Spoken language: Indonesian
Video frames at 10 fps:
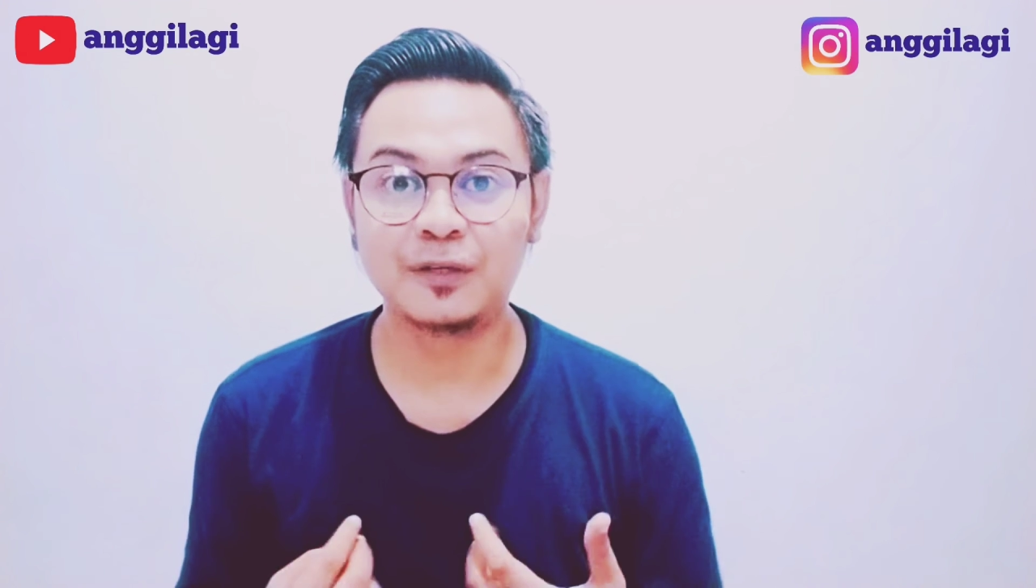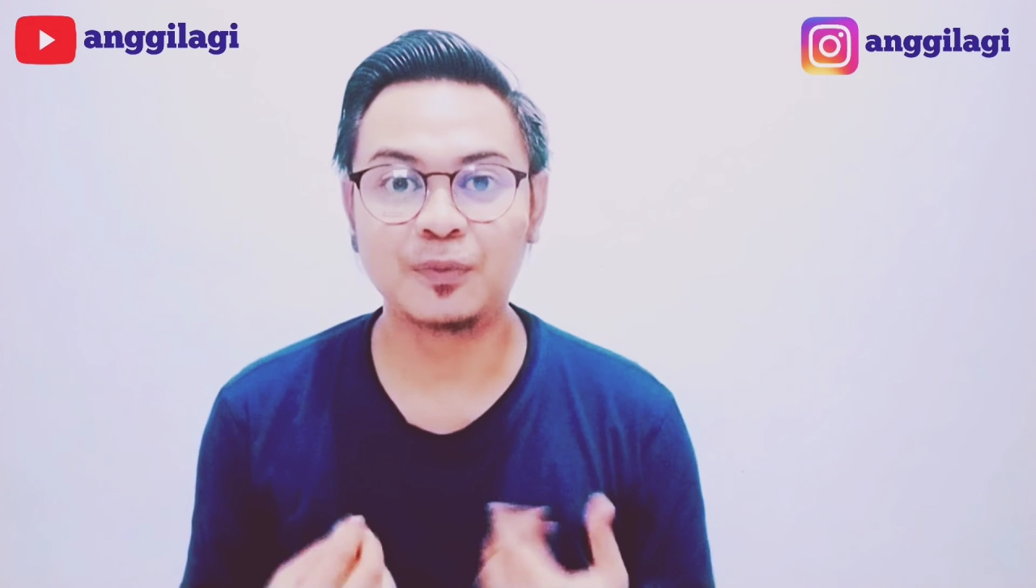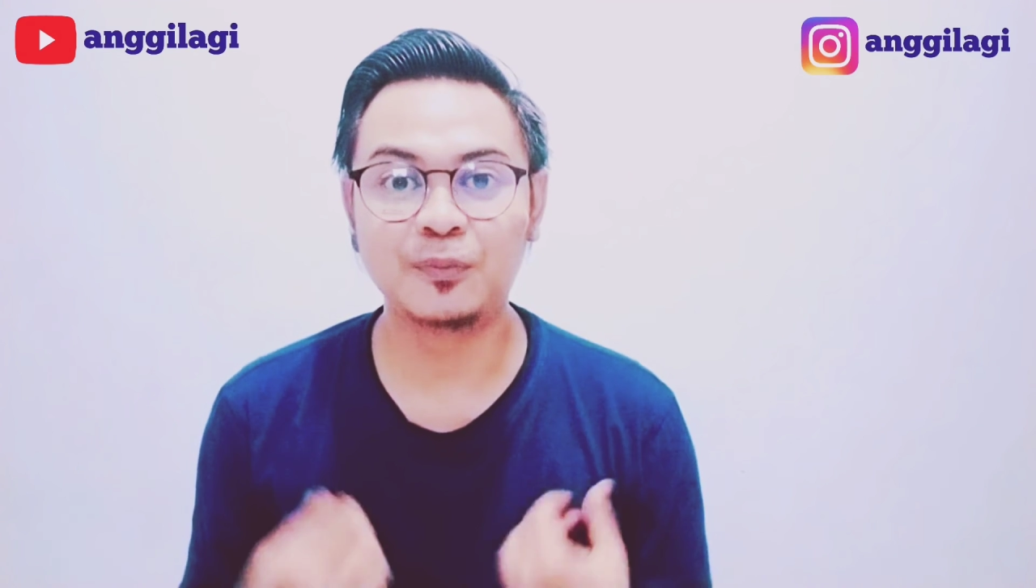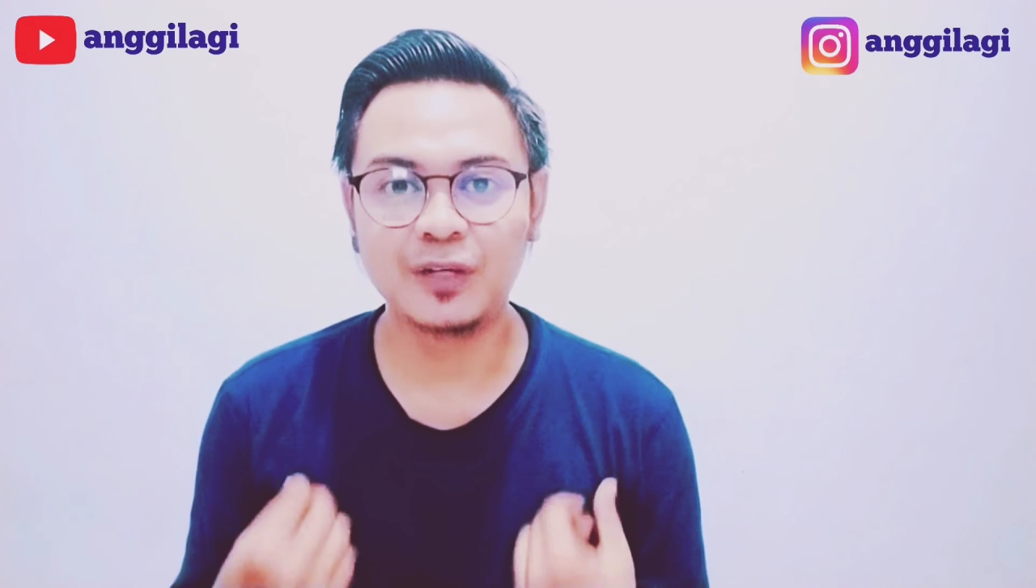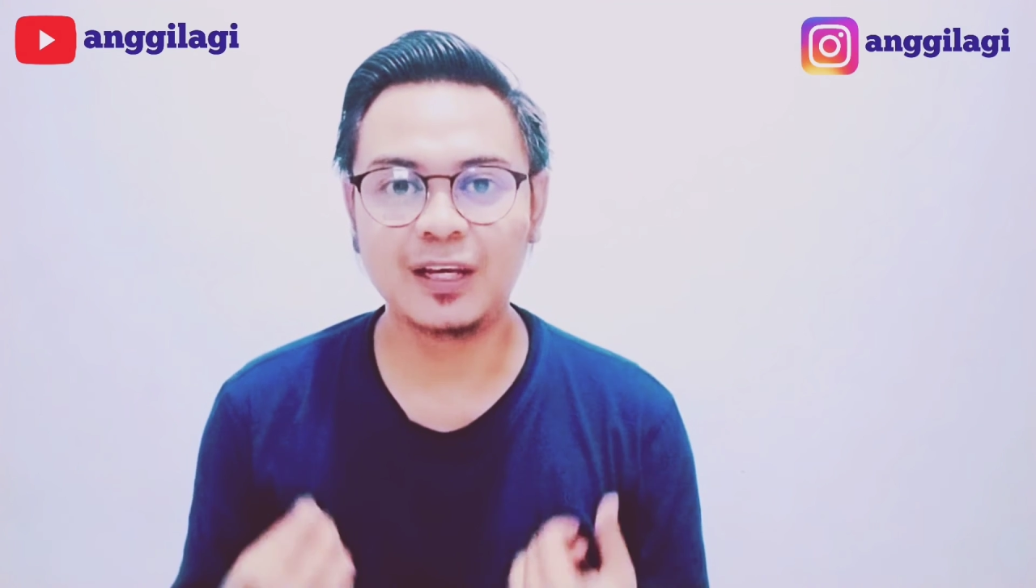
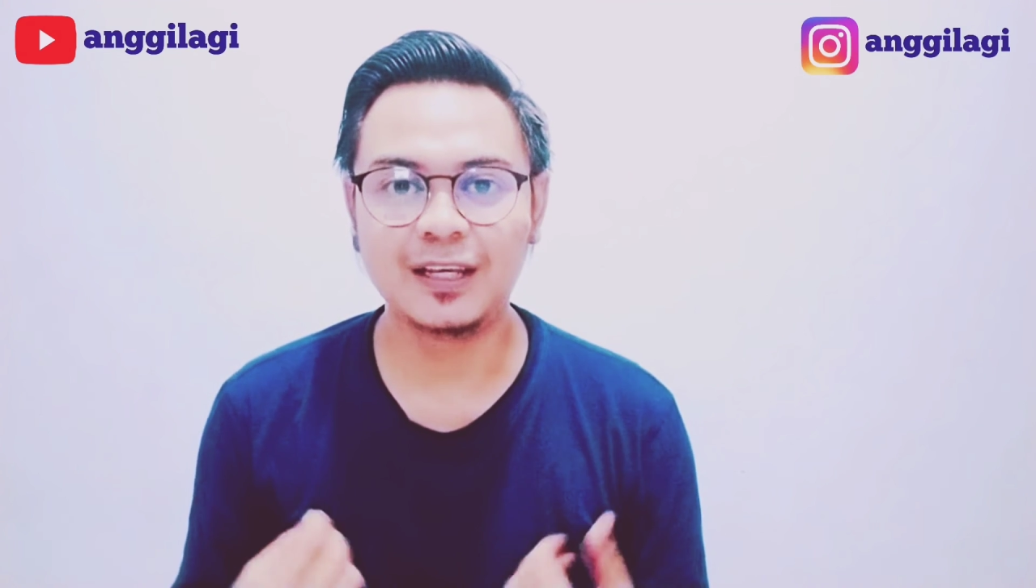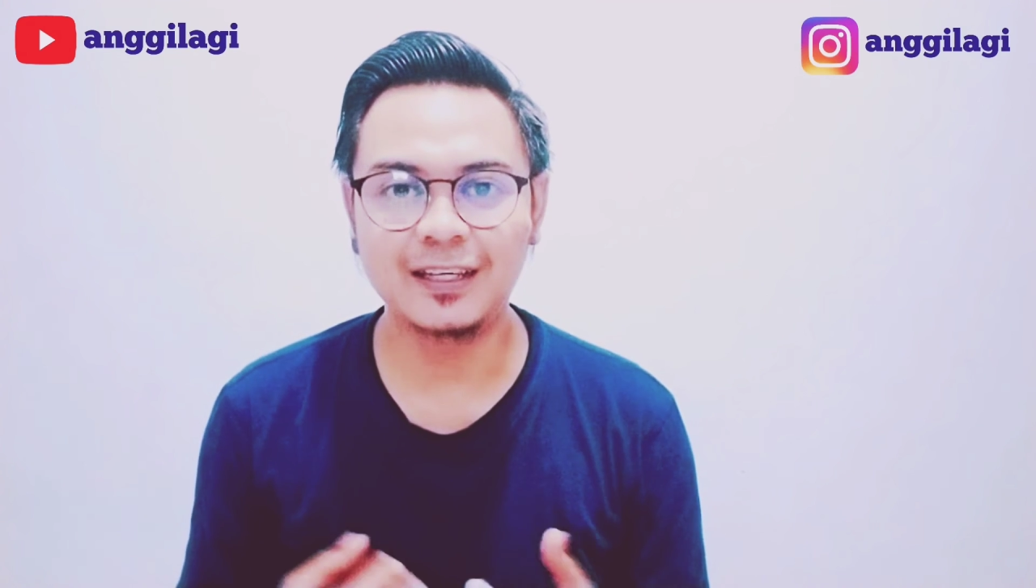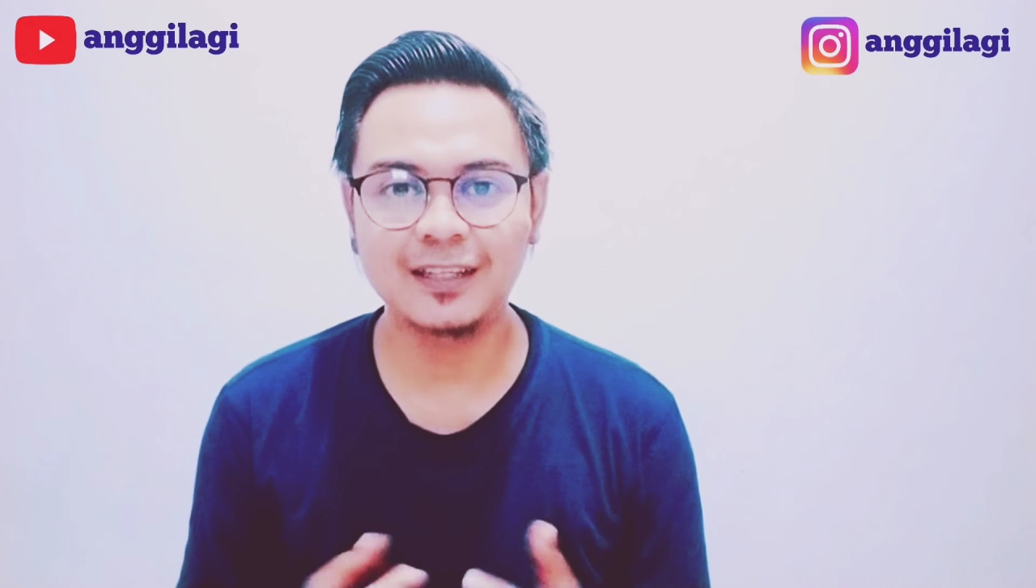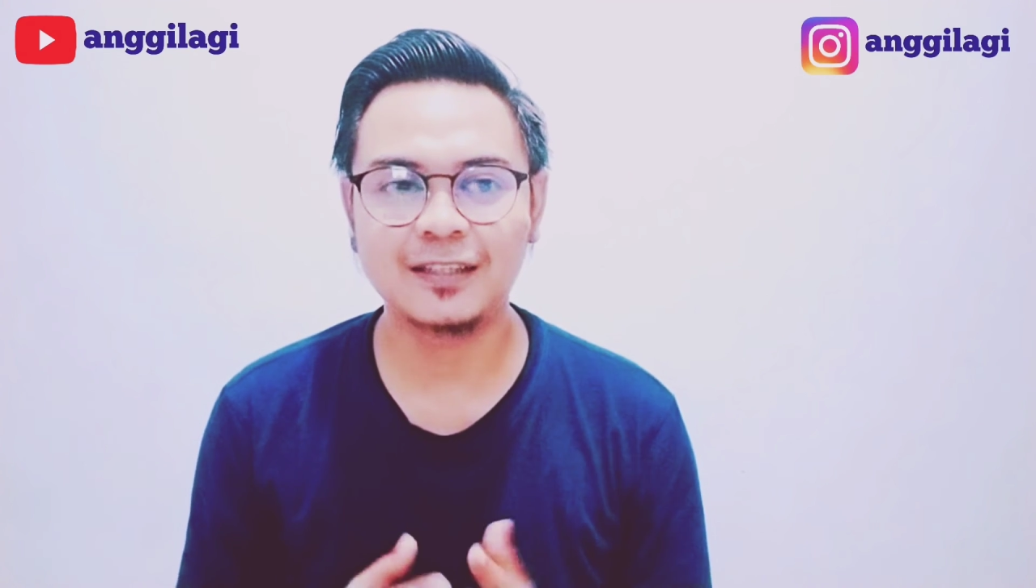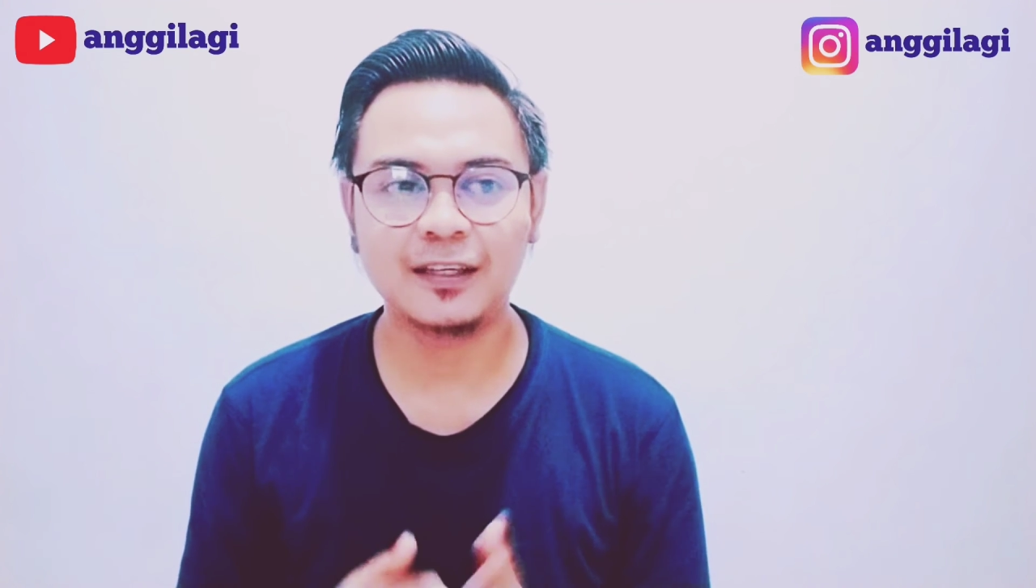juga pemula ya